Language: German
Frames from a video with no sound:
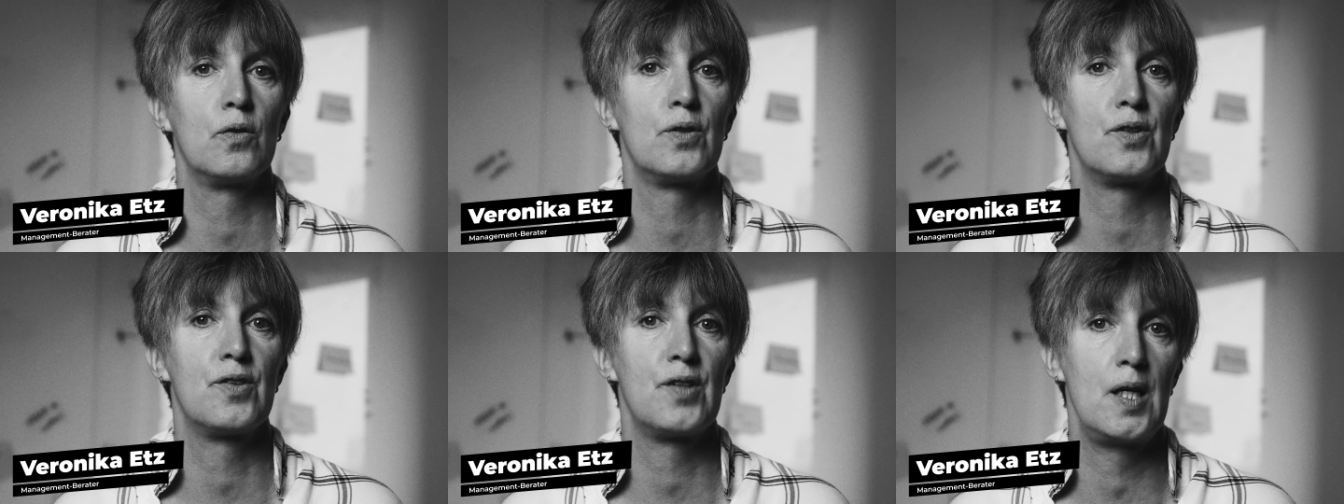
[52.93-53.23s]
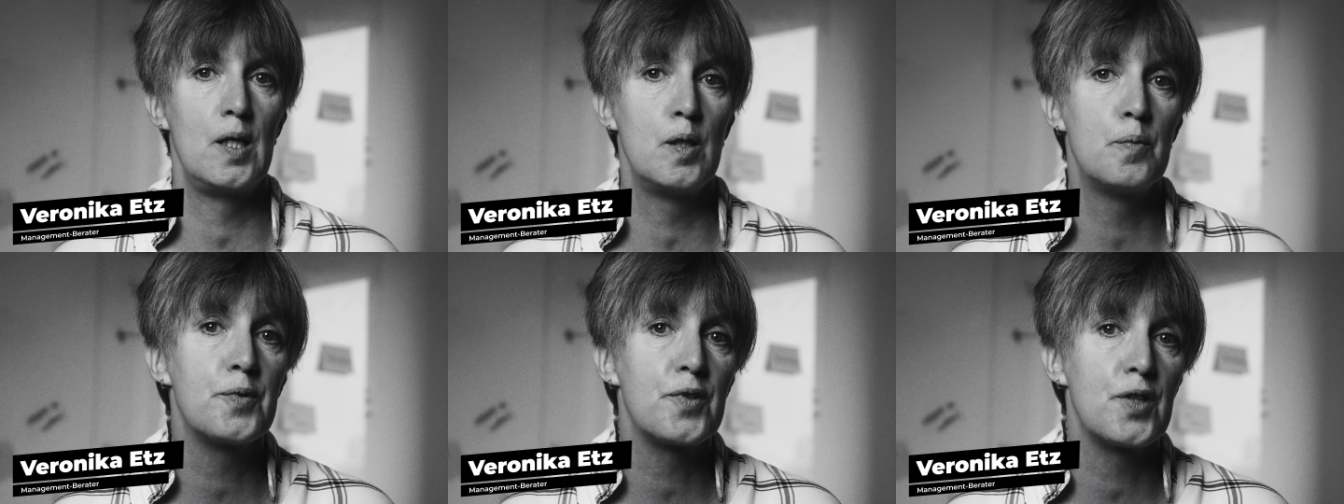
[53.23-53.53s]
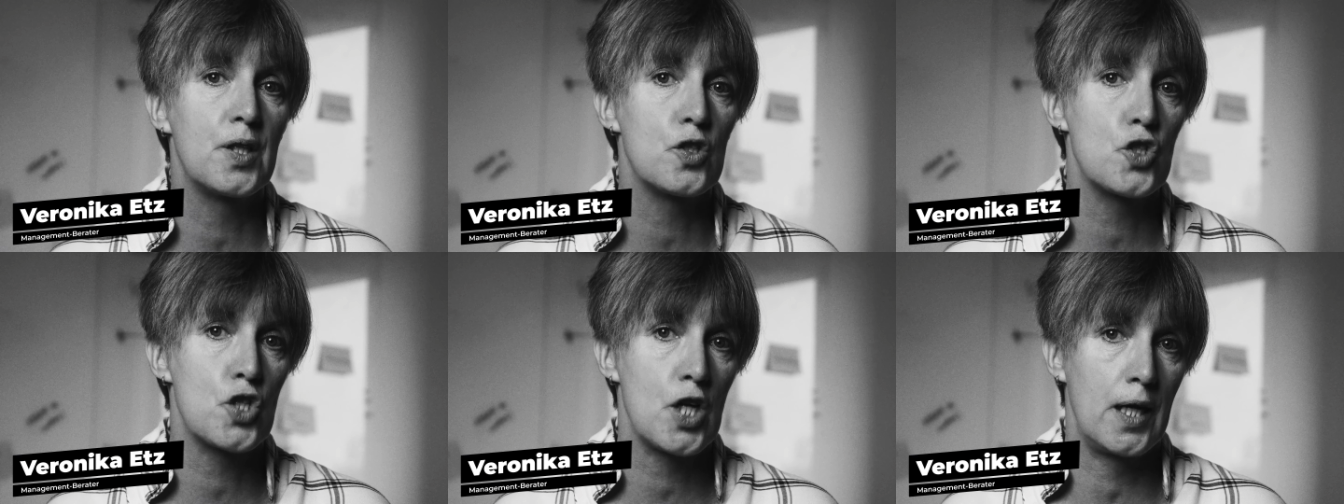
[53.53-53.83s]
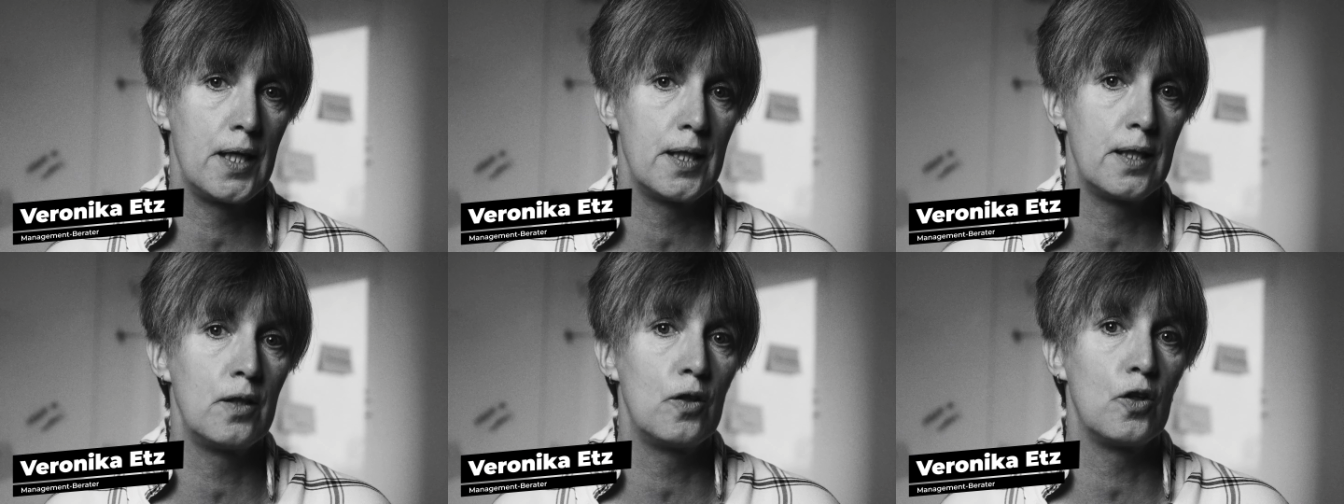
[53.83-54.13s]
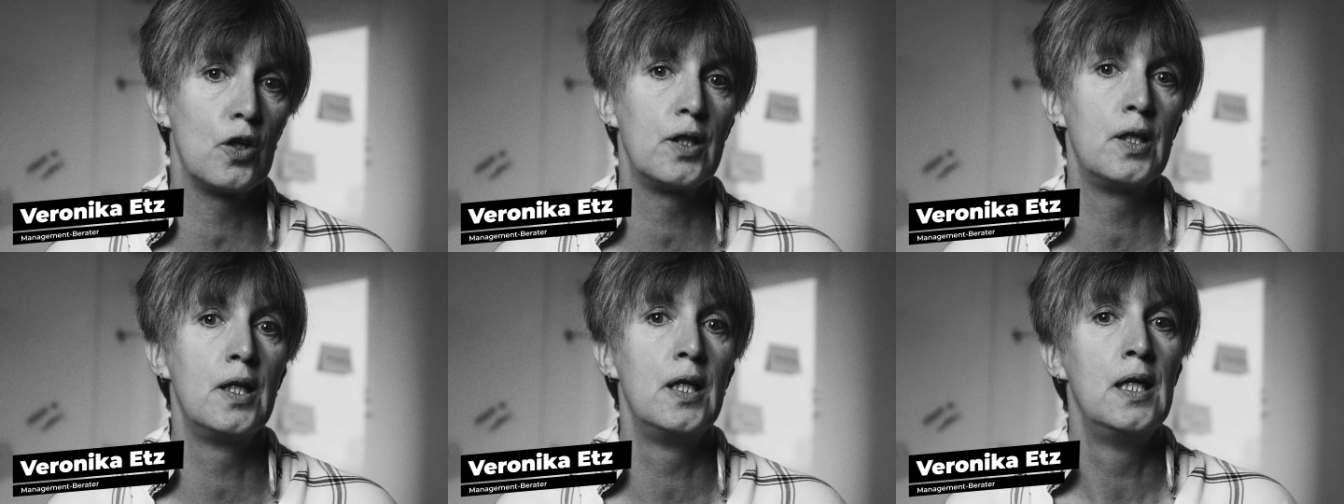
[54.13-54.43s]
und selbst entscheiden
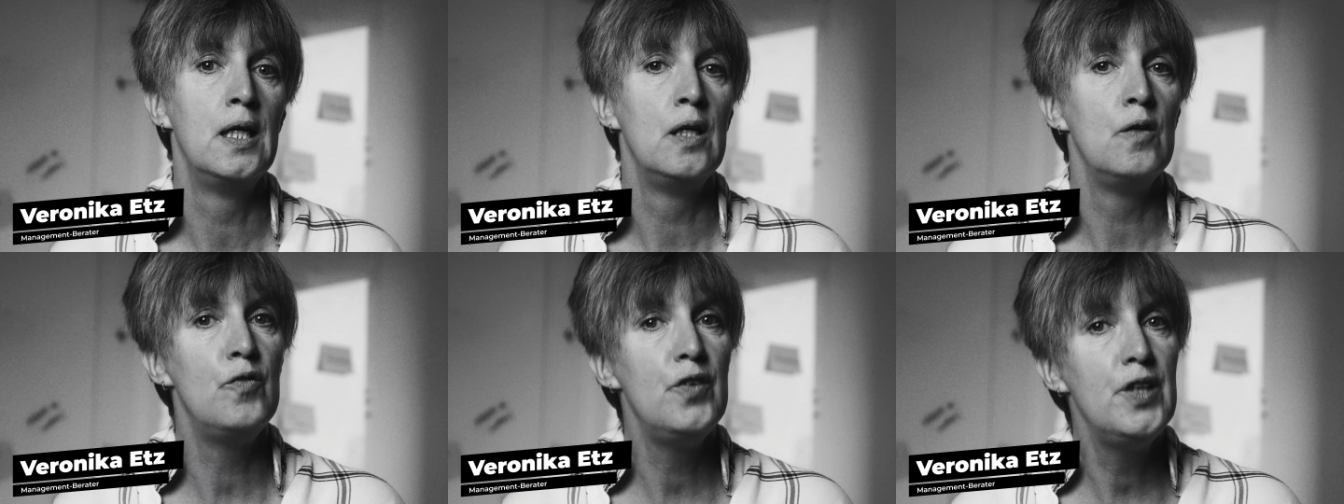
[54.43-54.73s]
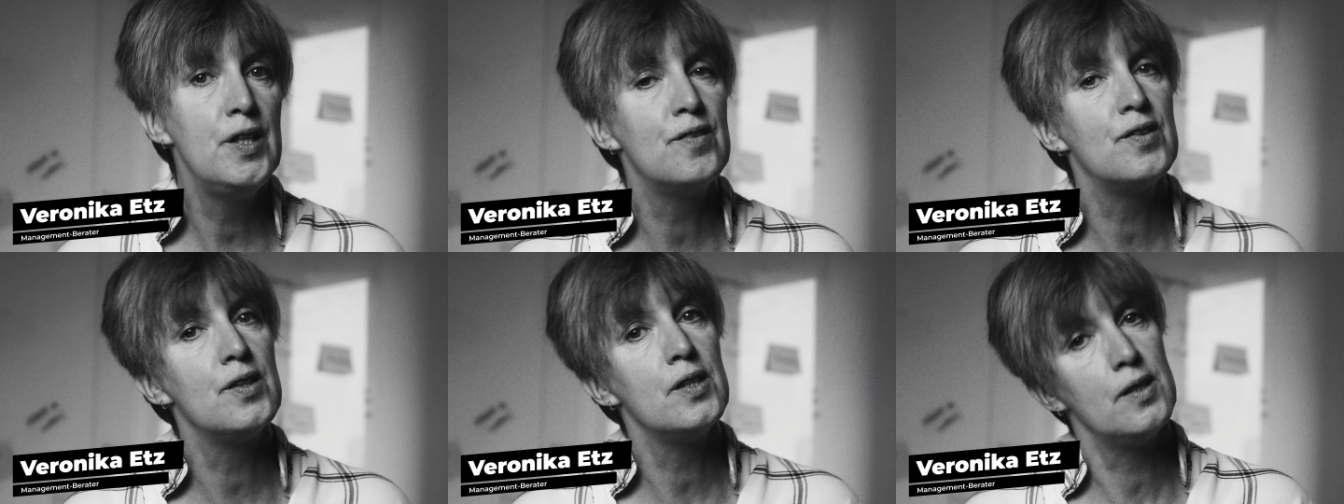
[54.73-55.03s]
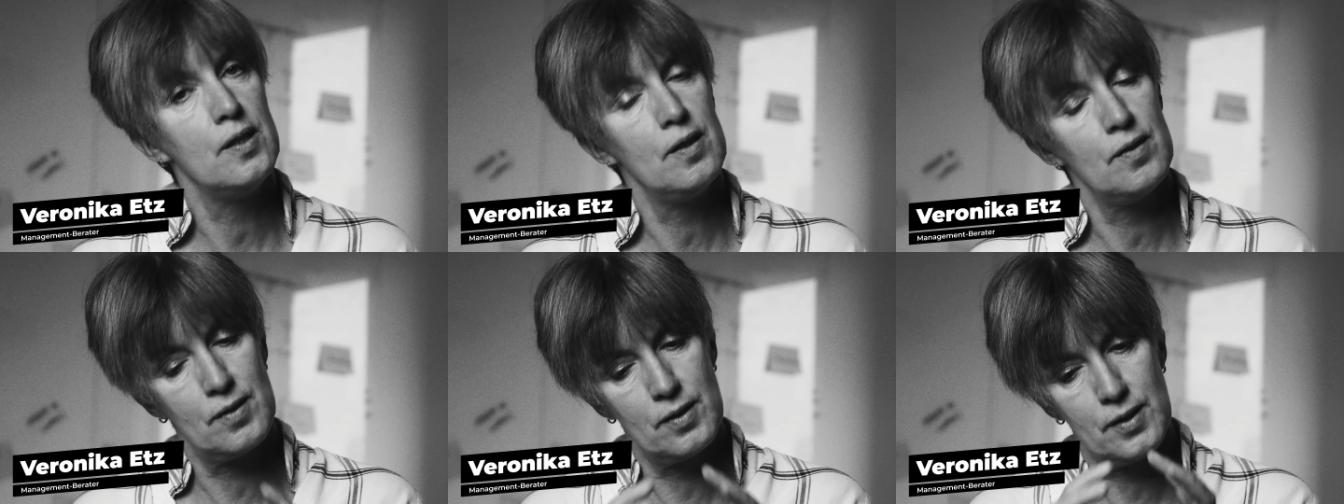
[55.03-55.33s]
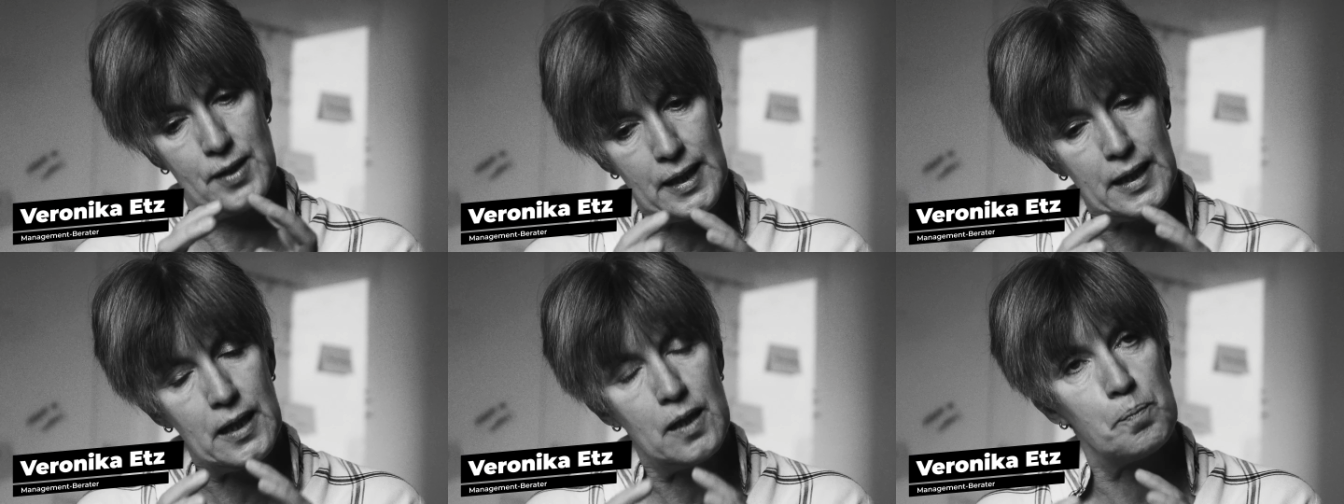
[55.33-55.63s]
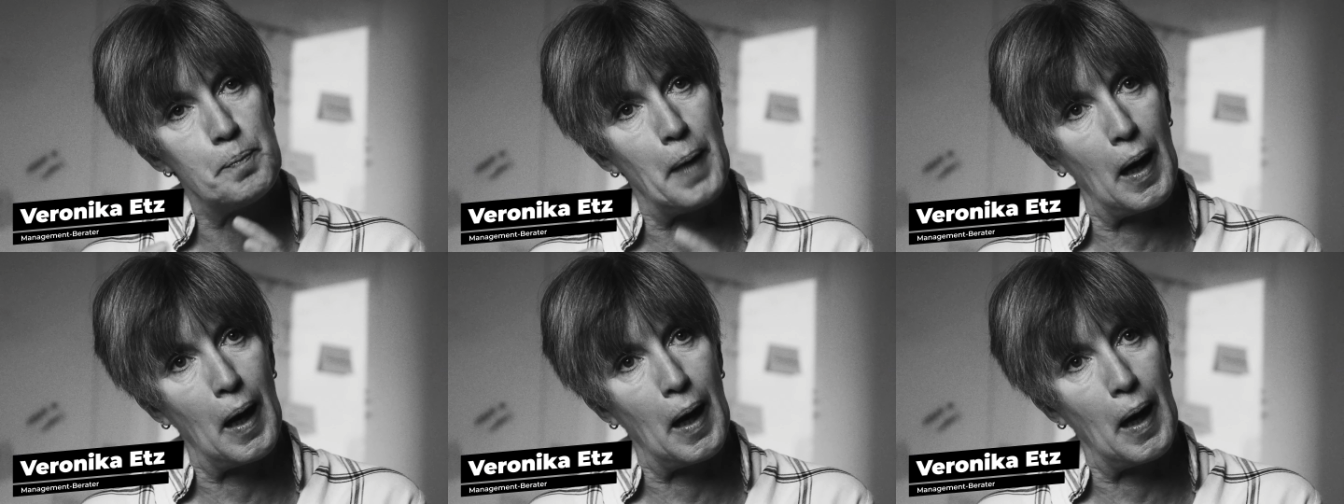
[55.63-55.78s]
können, wie sie diese Dinge